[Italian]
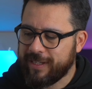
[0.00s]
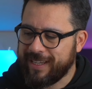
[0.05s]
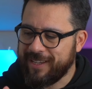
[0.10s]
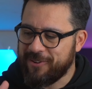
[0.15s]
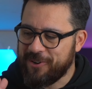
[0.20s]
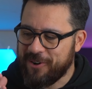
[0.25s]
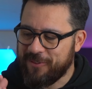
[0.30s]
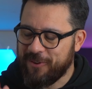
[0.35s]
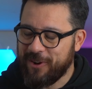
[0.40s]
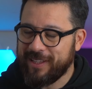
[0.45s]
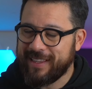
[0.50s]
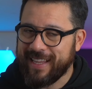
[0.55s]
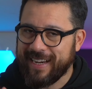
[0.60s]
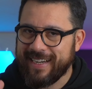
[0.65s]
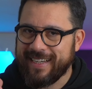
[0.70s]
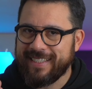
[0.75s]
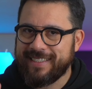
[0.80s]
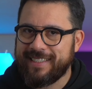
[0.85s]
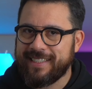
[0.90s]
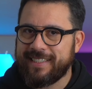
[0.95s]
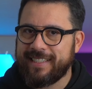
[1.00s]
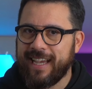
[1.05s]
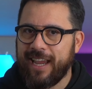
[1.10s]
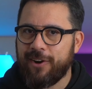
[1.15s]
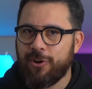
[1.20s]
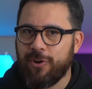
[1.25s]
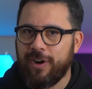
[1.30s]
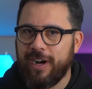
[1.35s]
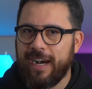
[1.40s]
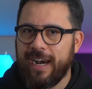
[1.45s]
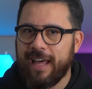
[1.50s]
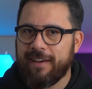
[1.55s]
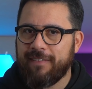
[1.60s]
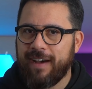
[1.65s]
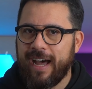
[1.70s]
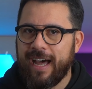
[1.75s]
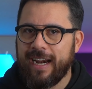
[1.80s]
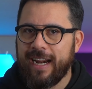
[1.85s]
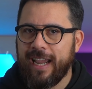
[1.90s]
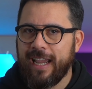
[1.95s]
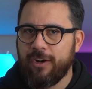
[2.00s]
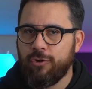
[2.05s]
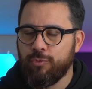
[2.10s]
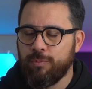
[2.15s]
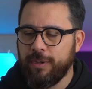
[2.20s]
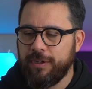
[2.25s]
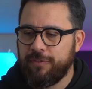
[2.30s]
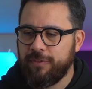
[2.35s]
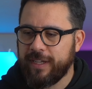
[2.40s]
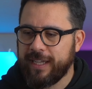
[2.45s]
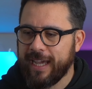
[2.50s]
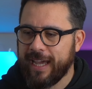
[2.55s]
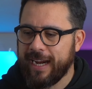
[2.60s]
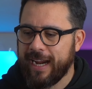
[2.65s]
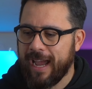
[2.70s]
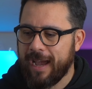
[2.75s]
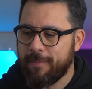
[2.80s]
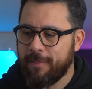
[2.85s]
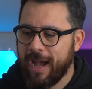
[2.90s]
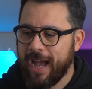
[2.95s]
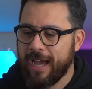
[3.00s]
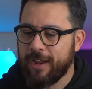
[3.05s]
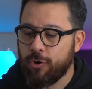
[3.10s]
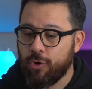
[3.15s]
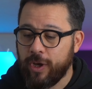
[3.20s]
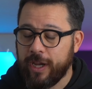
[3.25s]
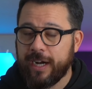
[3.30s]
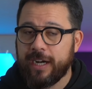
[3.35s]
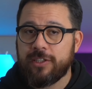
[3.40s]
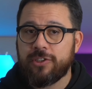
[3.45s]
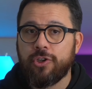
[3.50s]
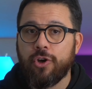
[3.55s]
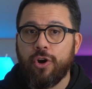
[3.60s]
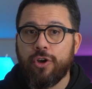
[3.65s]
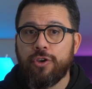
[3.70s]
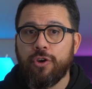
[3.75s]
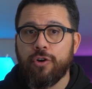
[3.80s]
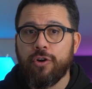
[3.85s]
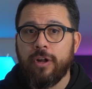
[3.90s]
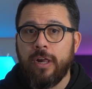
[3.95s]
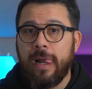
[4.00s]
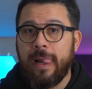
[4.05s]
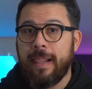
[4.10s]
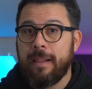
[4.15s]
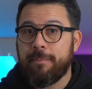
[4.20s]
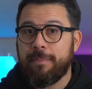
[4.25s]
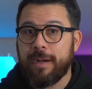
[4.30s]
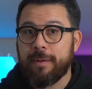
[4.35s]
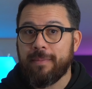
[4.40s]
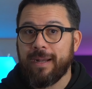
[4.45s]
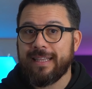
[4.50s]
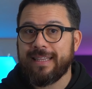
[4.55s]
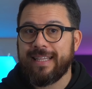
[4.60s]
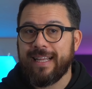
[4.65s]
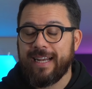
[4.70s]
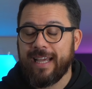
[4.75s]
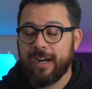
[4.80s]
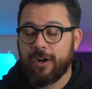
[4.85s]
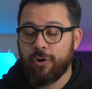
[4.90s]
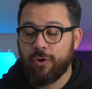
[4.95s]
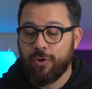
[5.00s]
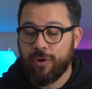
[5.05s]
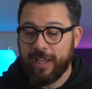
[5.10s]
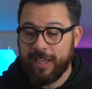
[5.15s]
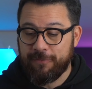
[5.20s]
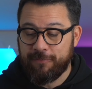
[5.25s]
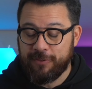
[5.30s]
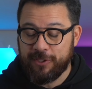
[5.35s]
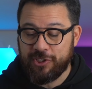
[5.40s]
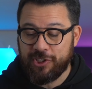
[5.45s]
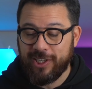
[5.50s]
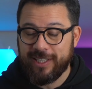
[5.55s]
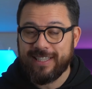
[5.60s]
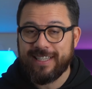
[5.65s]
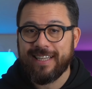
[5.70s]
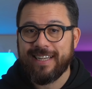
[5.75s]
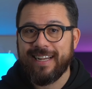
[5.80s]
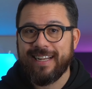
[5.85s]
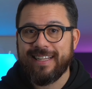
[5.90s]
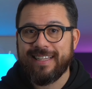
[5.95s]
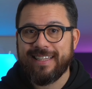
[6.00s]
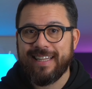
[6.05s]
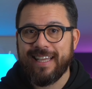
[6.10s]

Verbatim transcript: che una volta era necessario lavare e lubrificare a mano il rasoio per mantenerlo efficiente nel